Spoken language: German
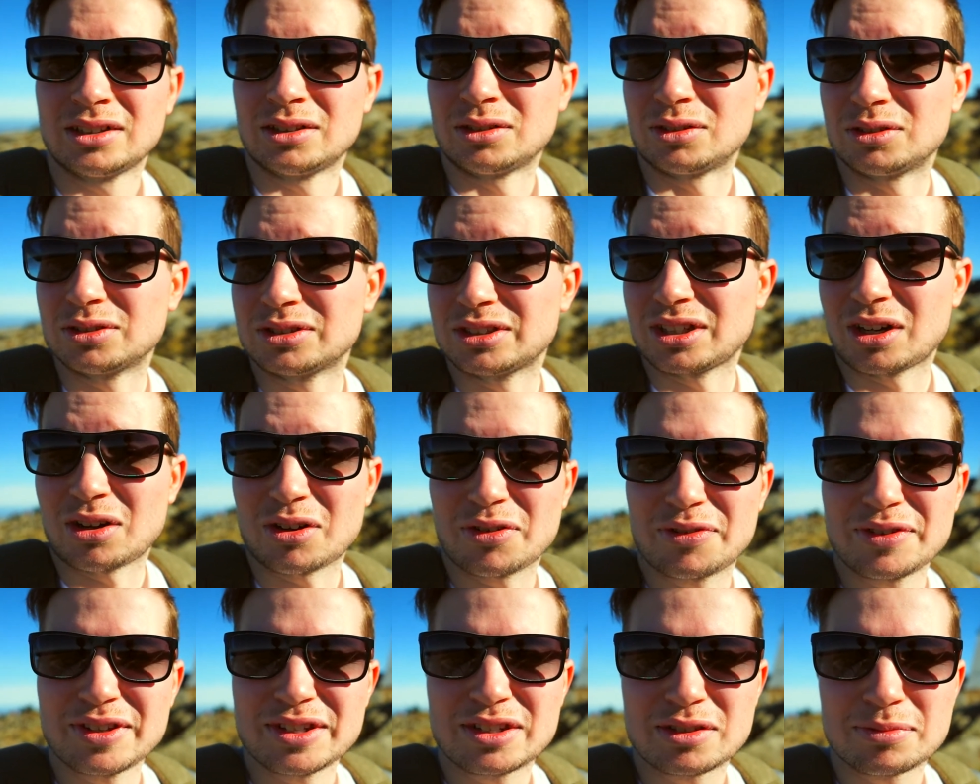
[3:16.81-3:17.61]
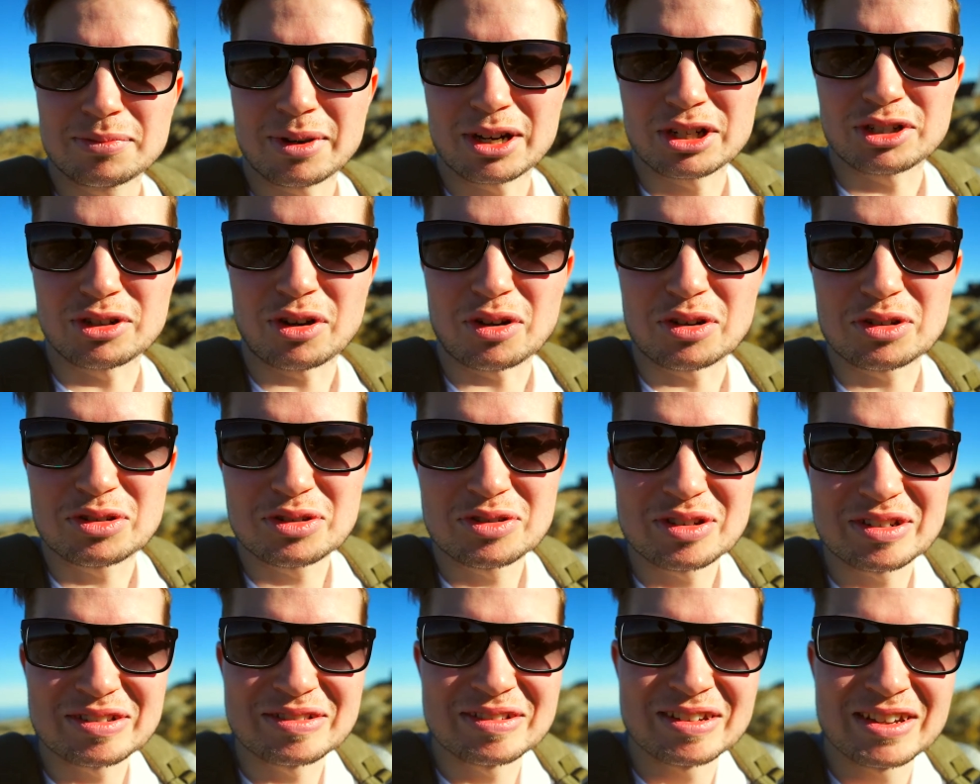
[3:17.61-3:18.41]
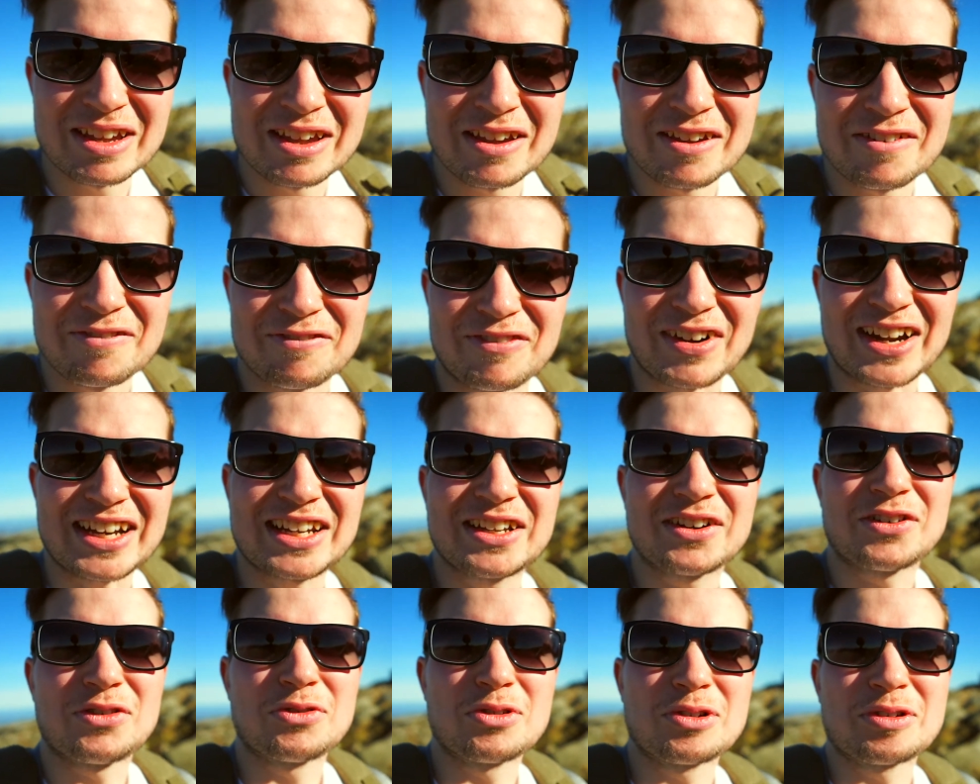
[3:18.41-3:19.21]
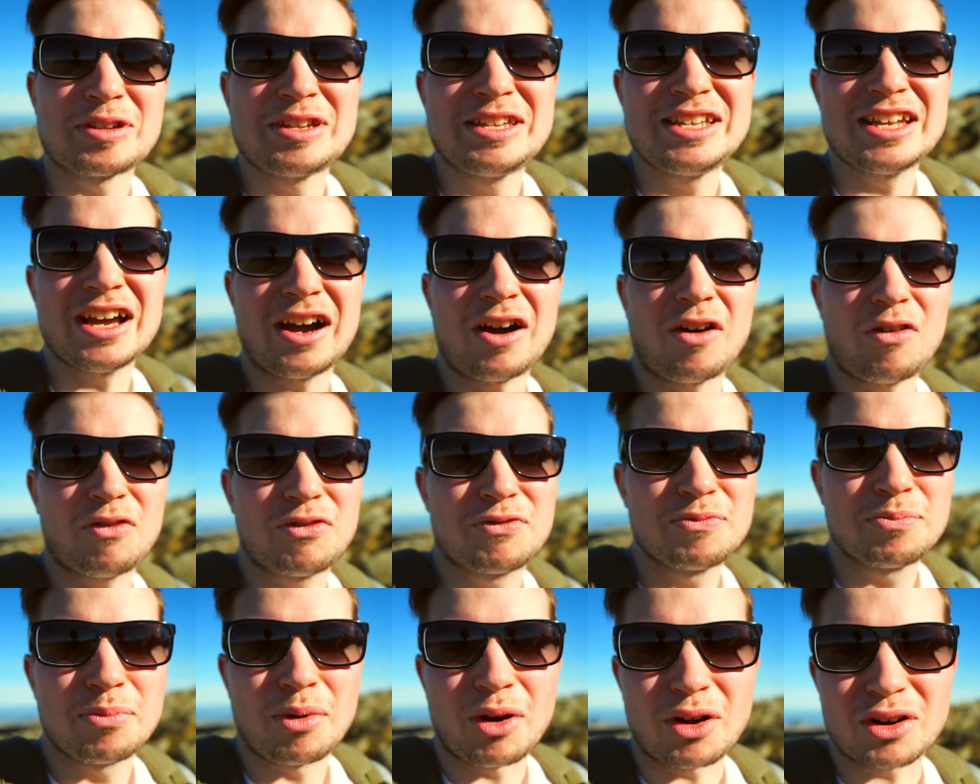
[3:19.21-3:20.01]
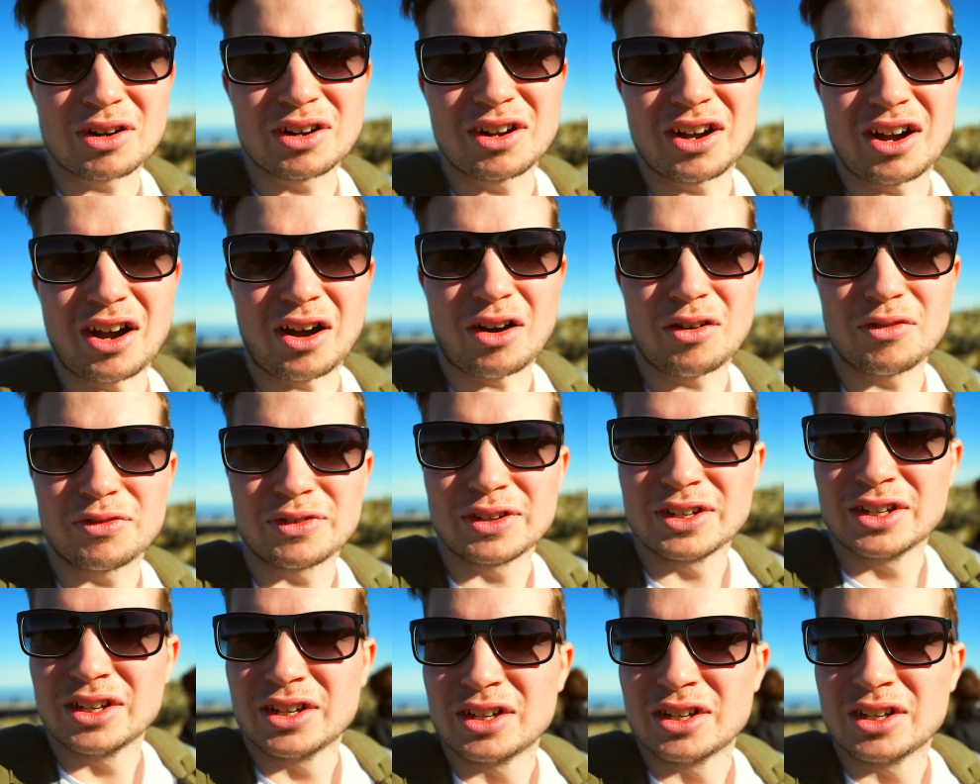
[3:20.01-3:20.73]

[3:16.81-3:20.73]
und auch wie zum Beispiel auch so eine Wanderung hier auf den Brocken rauf.